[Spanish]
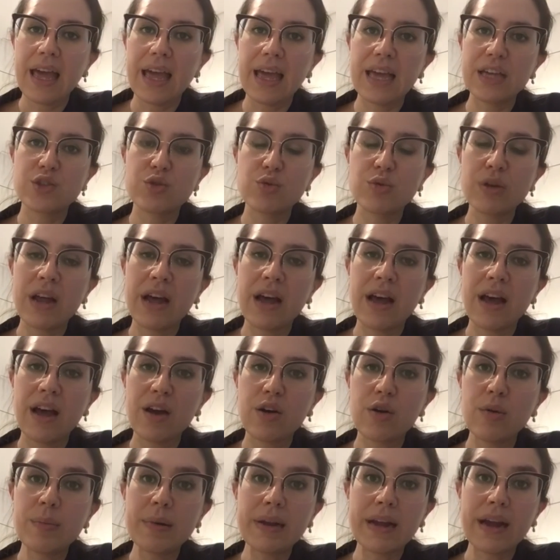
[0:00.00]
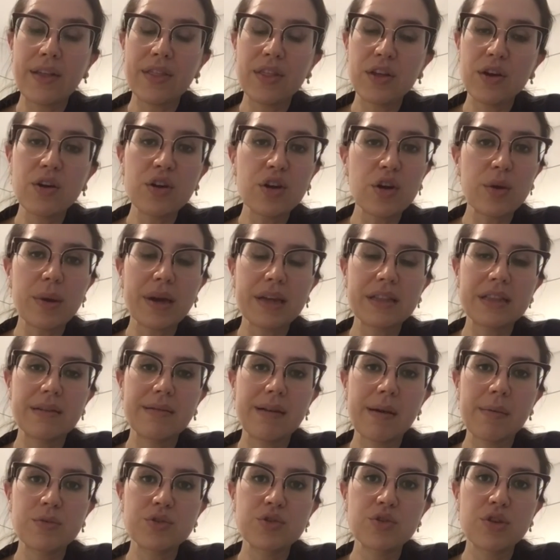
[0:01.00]
Es una complicación que
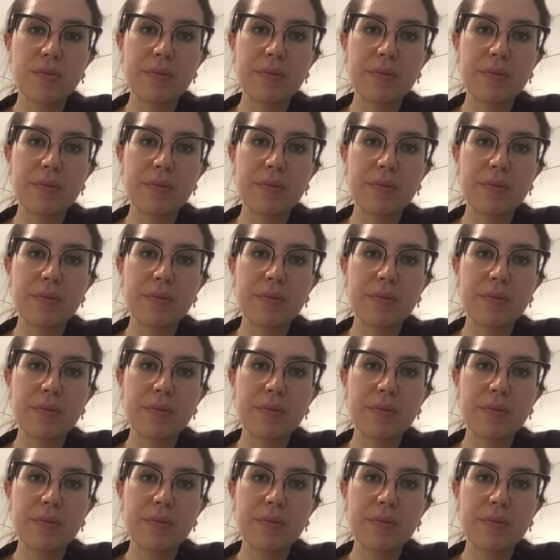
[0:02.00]
objetivamos